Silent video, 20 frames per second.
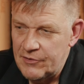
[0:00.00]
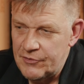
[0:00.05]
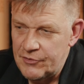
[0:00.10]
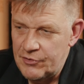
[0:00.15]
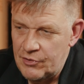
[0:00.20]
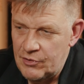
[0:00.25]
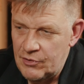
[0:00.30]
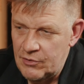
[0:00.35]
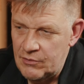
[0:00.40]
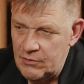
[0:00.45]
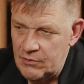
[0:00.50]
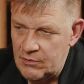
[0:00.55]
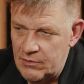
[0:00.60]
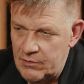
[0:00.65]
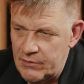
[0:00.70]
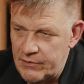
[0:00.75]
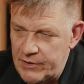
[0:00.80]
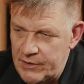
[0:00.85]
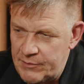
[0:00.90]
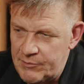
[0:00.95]

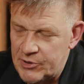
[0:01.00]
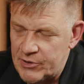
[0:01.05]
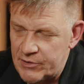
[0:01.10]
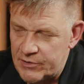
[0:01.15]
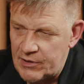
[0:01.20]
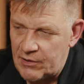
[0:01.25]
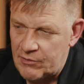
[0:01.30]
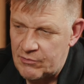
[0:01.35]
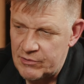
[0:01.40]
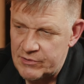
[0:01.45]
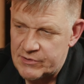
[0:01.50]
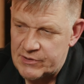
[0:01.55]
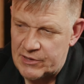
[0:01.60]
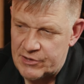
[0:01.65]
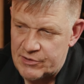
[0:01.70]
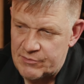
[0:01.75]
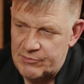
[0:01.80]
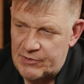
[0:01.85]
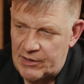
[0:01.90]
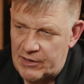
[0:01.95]
но именно такой,
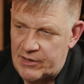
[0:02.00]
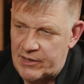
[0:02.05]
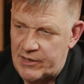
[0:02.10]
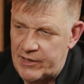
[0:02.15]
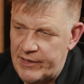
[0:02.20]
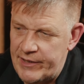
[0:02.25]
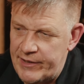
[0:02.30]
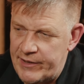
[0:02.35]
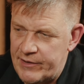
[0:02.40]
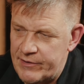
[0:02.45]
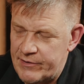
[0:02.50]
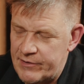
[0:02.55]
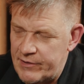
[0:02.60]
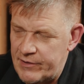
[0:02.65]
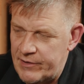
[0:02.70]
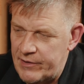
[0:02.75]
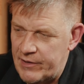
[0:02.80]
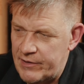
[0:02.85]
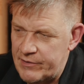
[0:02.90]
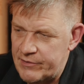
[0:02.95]
скажем так, хай
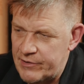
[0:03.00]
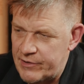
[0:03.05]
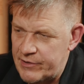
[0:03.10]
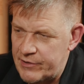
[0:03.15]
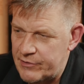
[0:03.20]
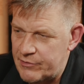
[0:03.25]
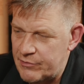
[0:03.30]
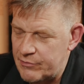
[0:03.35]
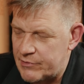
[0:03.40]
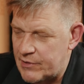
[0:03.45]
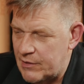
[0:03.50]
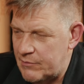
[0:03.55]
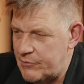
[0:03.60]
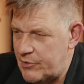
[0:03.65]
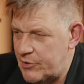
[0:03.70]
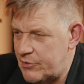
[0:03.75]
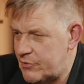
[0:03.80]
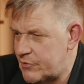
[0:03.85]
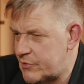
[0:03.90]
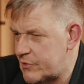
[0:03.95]
да, наряду там,
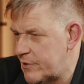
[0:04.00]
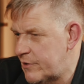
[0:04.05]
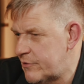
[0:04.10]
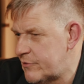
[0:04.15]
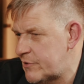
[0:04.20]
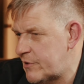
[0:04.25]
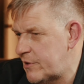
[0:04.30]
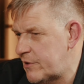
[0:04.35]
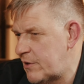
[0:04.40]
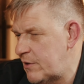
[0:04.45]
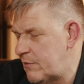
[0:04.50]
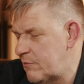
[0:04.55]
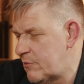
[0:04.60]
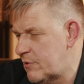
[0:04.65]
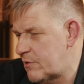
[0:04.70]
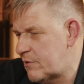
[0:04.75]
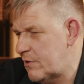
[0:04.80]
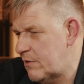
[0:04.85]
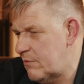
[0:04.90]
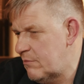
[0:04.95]
я не знаю, с такими
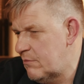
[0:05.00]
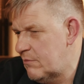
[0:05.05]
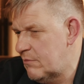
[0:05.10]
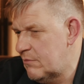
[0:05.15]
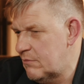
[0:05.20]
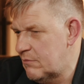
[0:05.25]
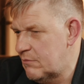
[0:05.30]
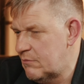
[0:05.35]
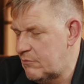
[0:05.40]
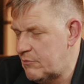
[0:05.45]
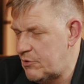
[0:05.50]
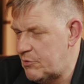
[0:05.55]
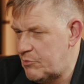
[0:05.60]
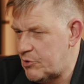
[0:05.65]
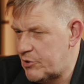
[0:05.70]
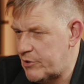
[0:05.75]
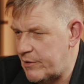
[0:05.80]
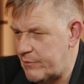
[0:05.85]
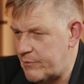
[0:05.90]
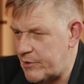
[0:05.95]
там
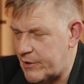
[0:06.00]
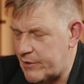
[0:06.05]
именами,